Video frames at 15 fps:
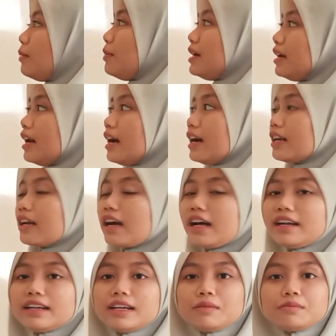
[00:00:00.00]
benar,
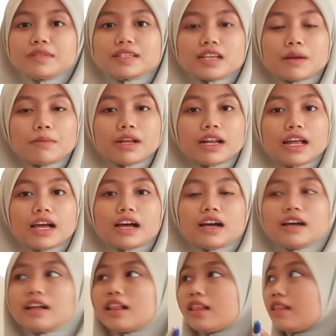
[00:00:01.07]
kalian bisa
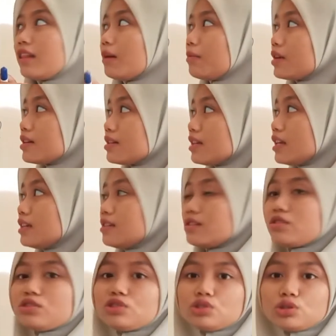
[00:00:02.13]
bilang number
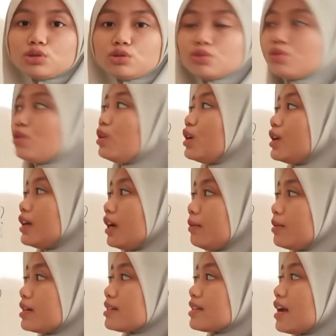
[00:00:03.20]
six true,
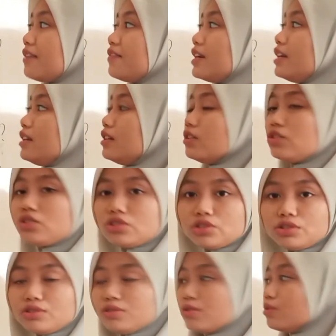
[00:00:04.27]
number seven
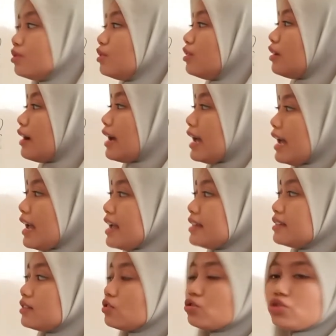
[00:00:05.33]
true,
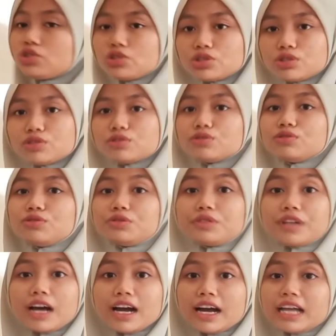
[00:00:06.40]
eight true,
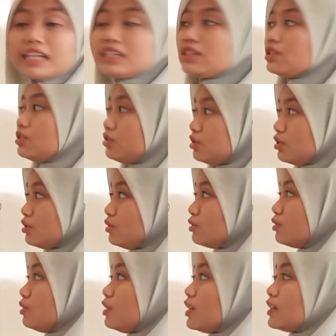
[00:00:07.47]
nine
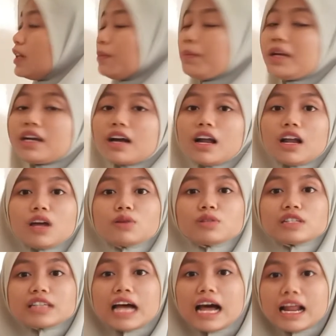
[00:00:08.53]
true. Tapi kalau
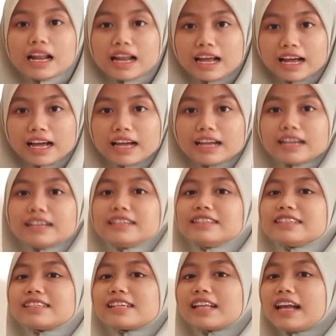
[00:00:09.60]
salah,
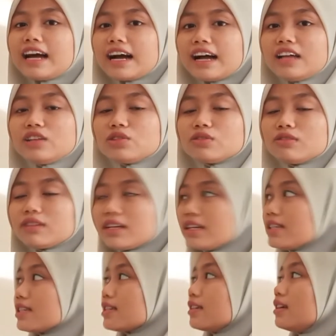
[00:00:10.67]
silakan
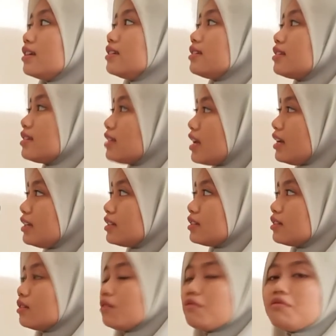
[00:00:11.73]
tulis
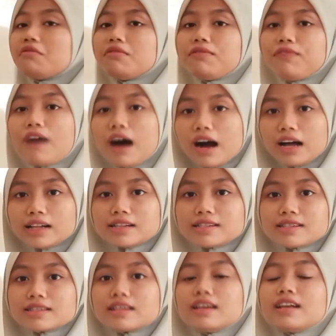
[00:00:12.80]
six
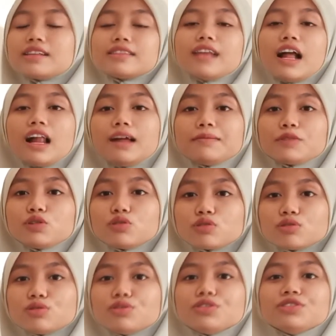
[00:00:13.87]
false dalam
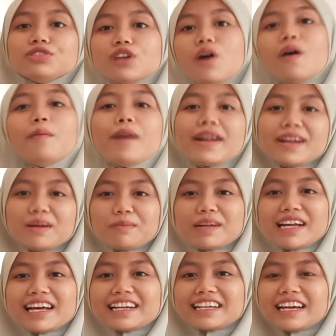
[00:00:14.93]
kurung jawaban yang
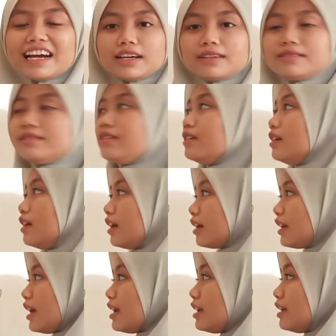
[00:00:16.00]
benarnya. Oke,
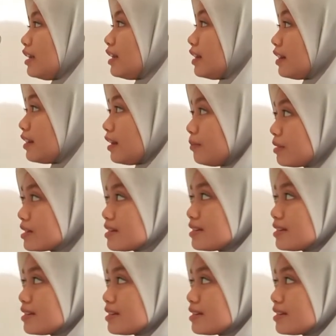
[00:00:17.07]
okay, number